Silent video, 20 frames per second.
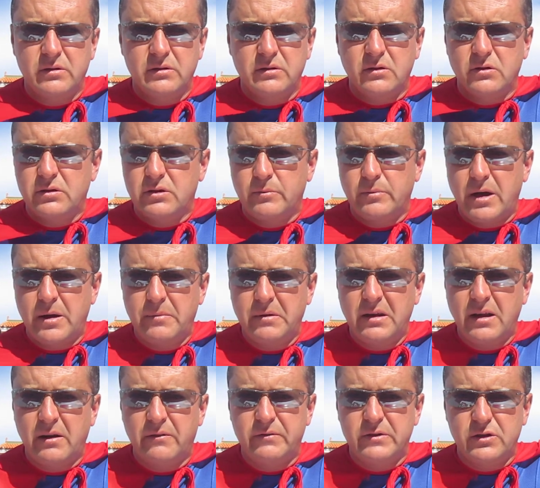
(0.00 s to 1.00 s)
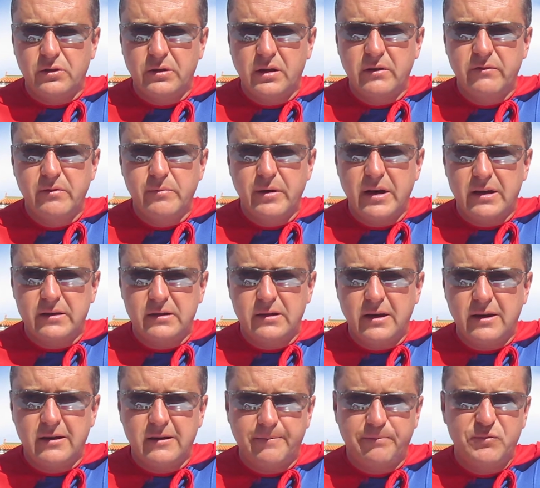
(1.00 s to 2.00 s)
z osobami na wysokich
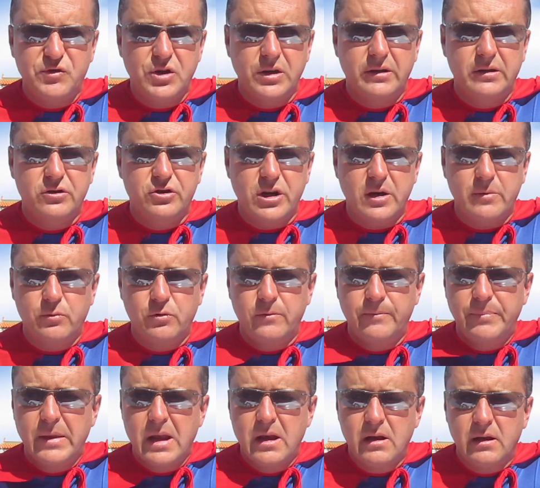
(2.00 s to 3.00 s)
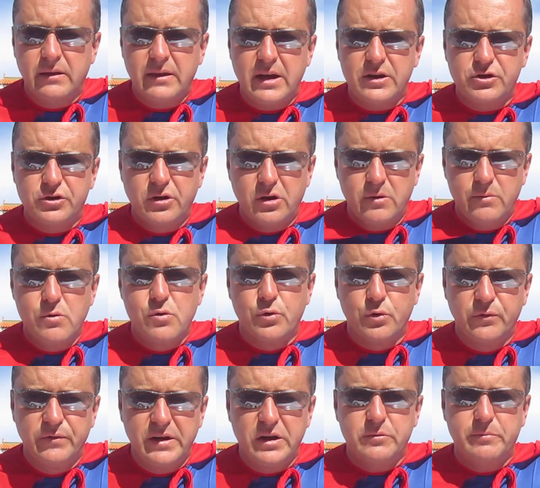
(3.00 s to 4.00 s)
wibracjach, dzięki czemu nasz dom
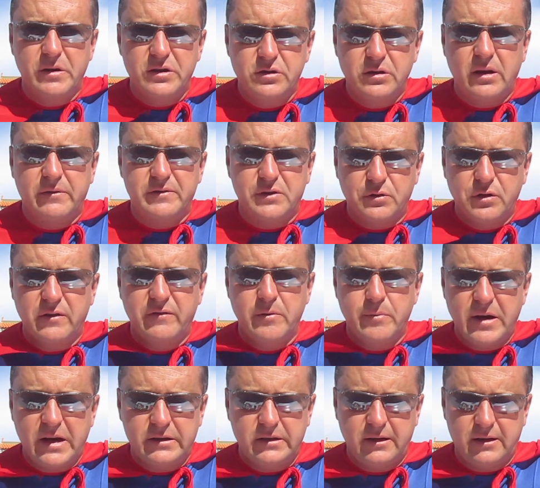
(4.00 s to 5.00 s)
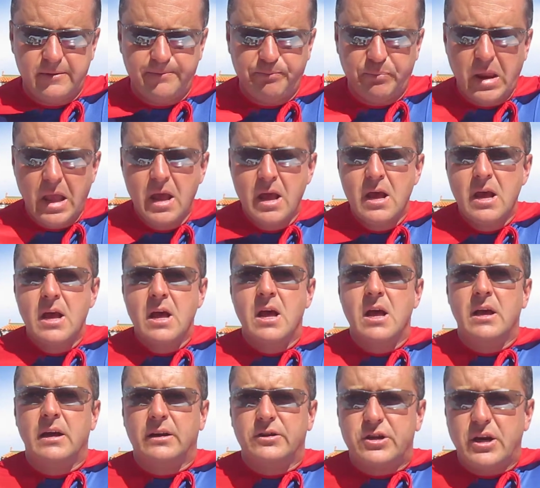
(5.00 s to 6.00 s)
również będzie na wysokich wibracjach.
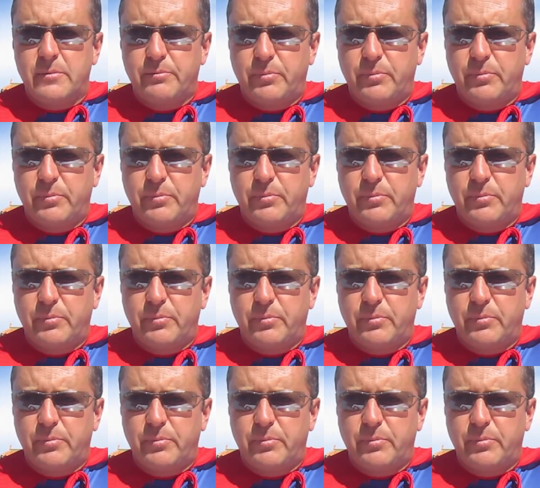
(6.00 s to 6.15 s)
Chciałem